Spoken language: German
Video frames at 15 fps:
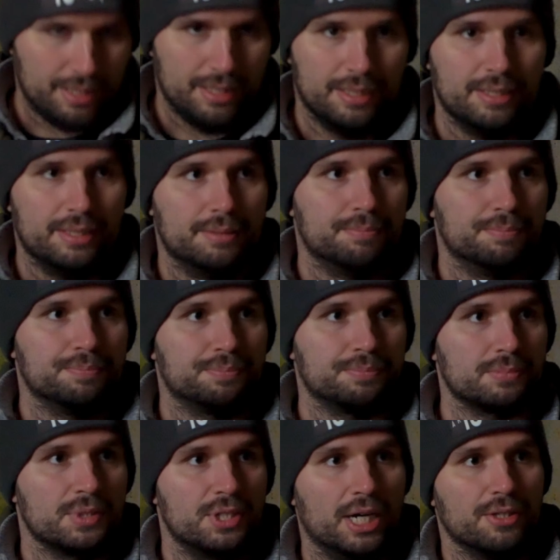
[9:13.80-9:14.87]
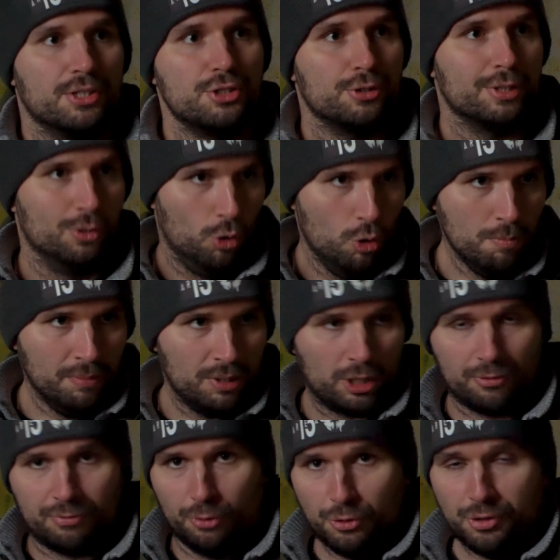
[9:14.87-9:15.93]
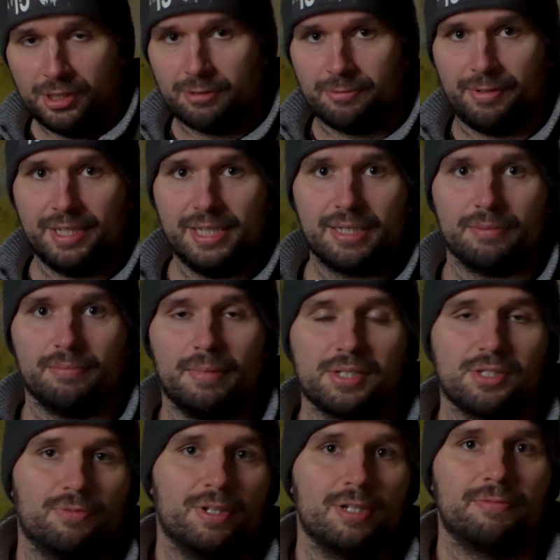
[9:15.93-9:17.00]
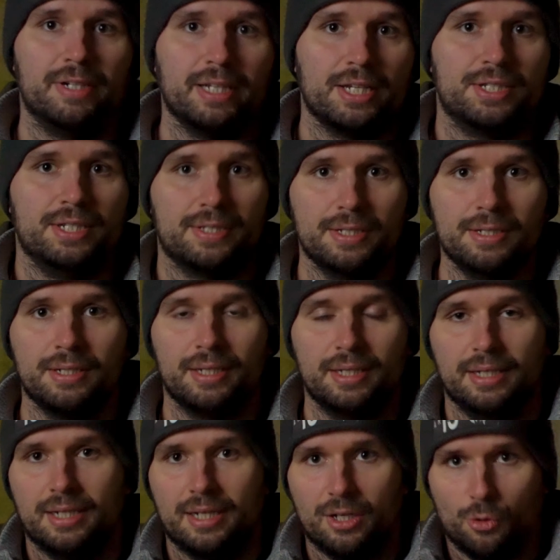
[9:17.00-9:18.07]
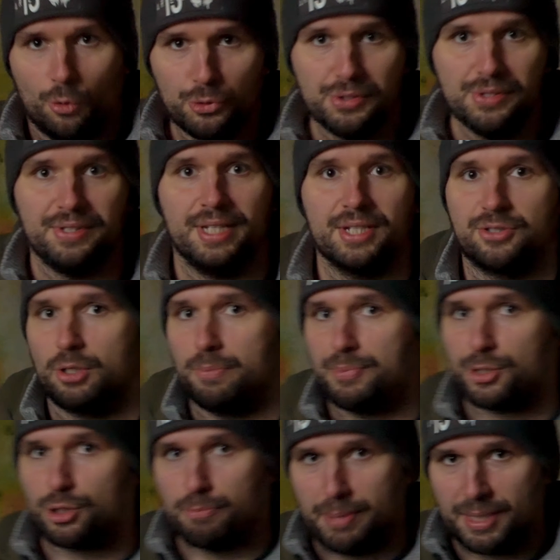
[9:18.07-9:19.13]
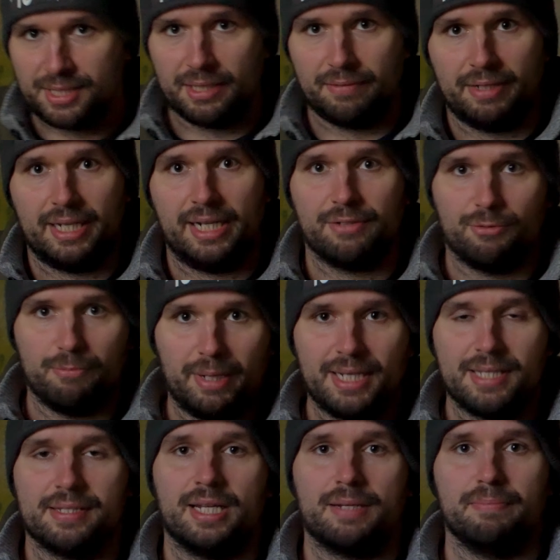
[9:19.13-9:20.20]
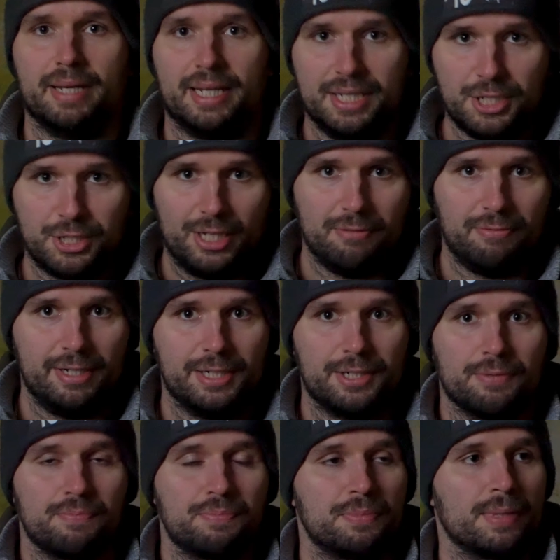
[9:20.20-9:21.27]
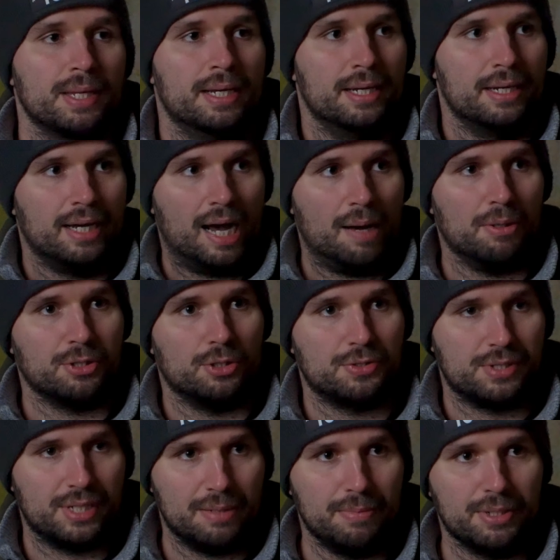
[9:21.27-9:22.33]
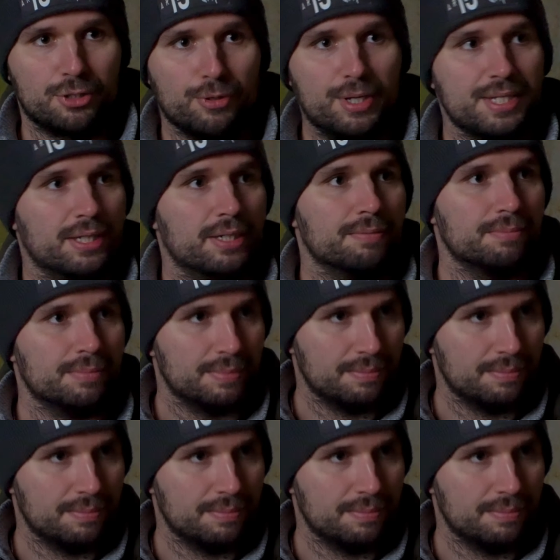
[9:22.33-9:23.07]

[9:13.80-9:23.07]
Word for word: Ähm, ja, nicht nur hier oben, auch auf dem unteren Feld macht es auf jeden Fall richtig Sinn. Unten sehe ich es noch ein bisschen besser, weil halt von beiden Seiten mehr Licht einfällt. Aber trotzdem mit Tracer,